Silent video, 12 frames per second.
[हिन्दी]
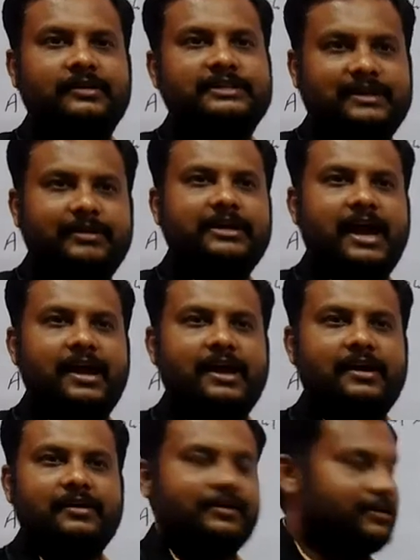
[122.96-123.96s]
समझ
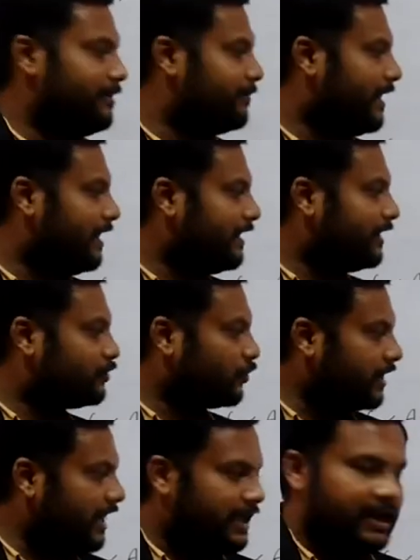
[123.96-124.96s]
आया पहले ये
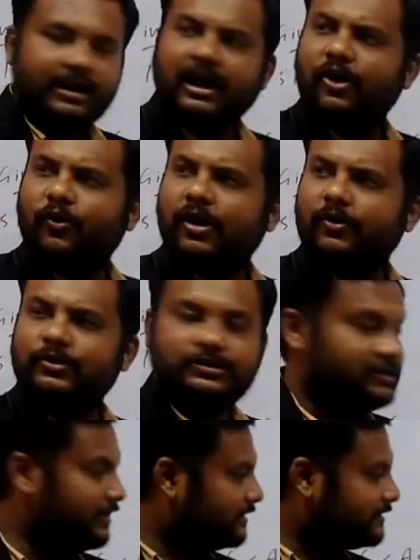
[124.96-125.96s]
टोटल एंगल रहा होगा
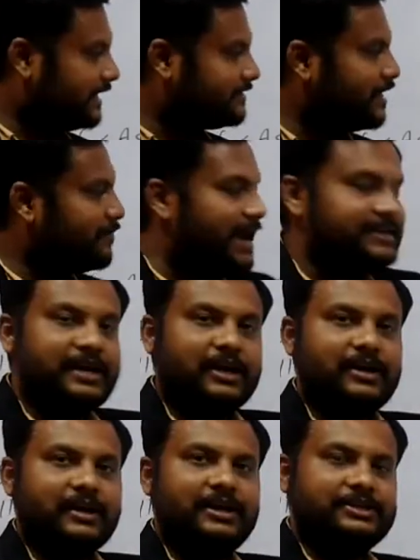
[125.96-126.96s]
कुछ जैसे ही बाई
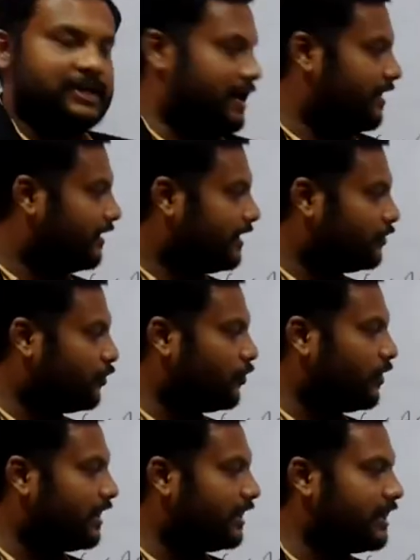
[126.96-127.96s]
खींचा ये
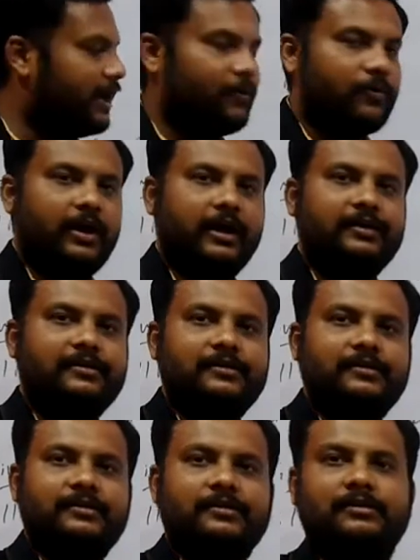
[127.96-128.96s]
दोनों एंगल क्या हो गए
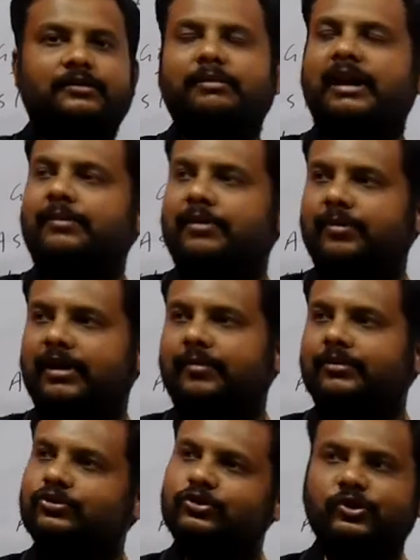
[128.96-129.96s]
बराबर
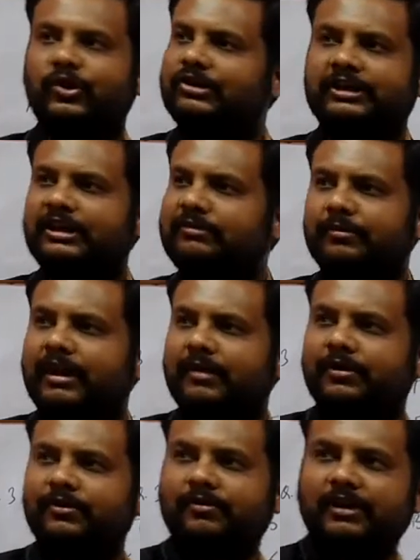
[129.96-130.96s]
बराबर तो दो और तीन भी
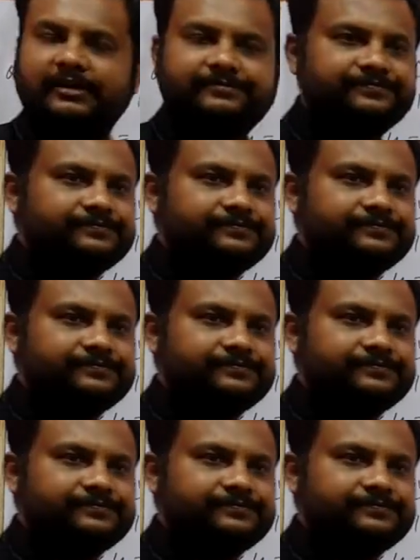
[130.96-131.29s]
बराबर हो गया